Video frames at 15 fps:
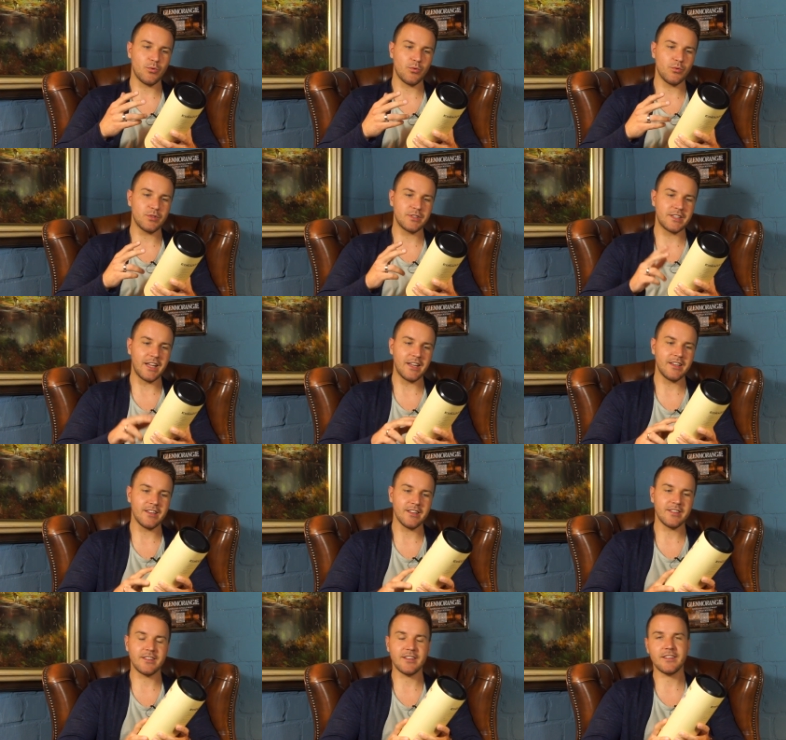und der
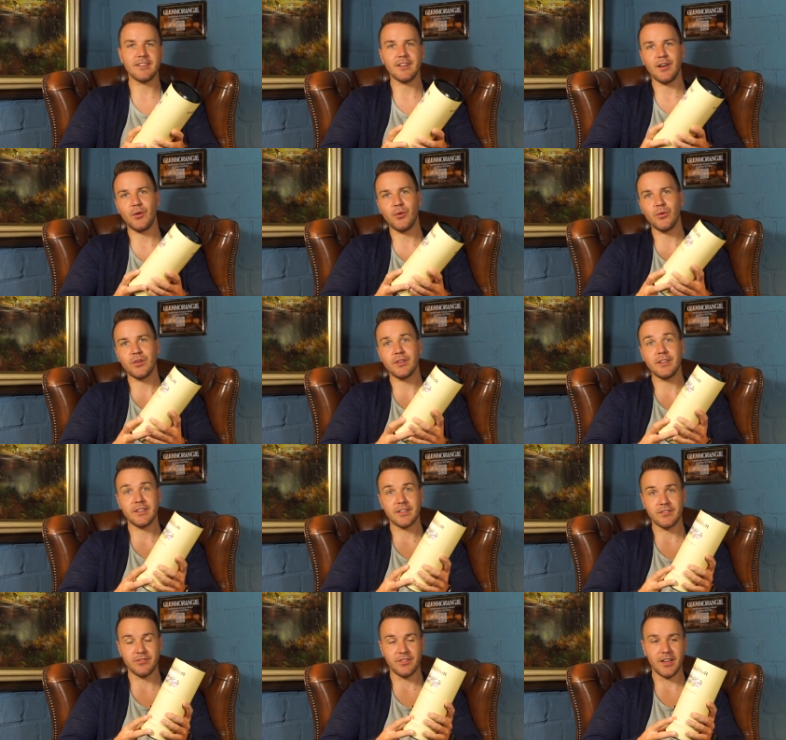hier ist jetzt auch
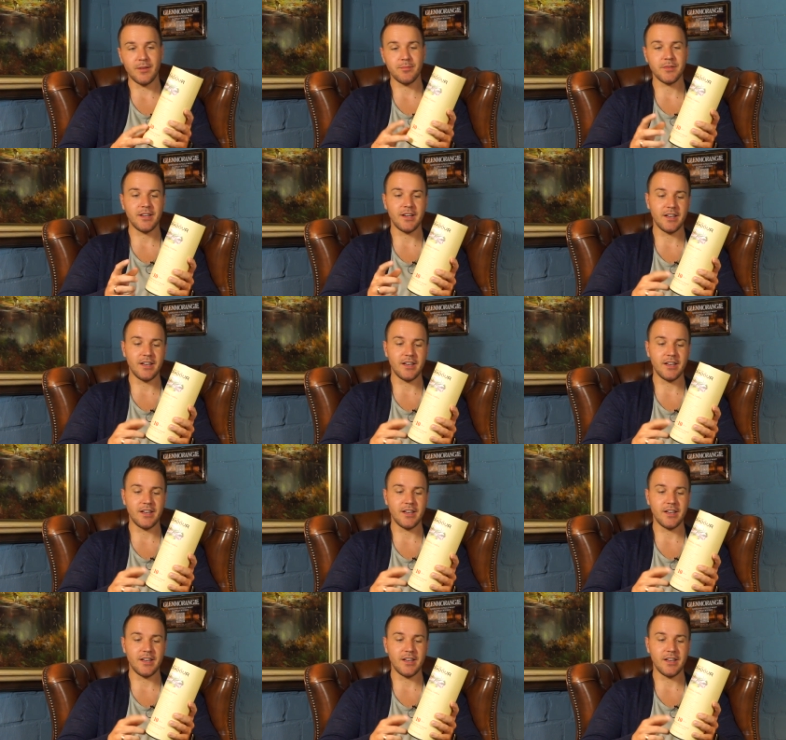nicht gefärbt.